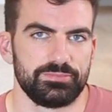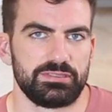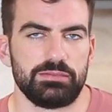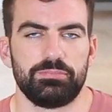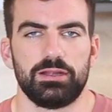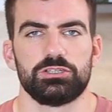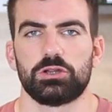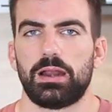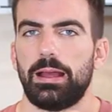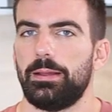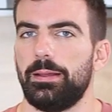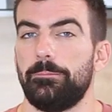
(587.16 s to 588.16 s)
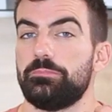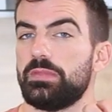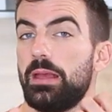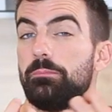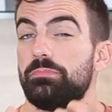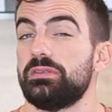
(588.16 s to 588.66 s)
C'est pas genre la,
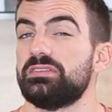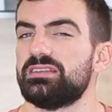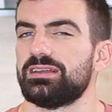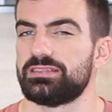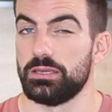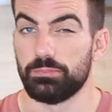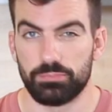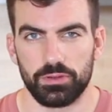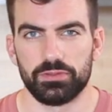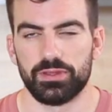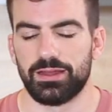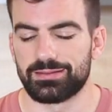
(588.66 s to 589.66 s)
la, pizza qui est bonne